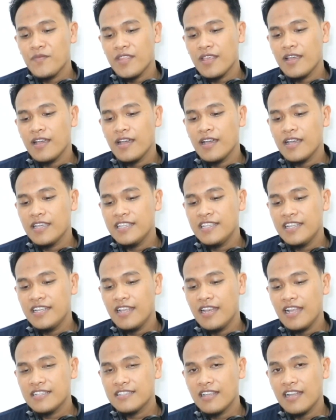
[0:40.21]
Uh, ini
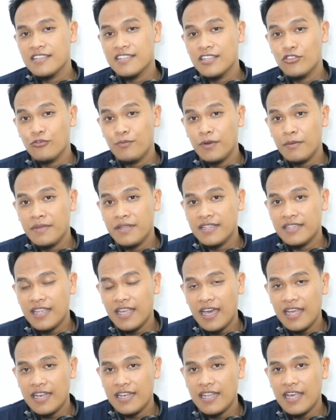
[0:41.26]
adalah salah satu
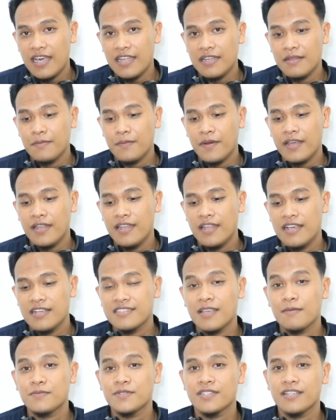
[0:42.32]
permintaan daripada
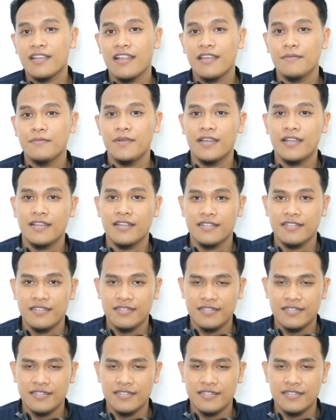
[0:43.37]
subscriber,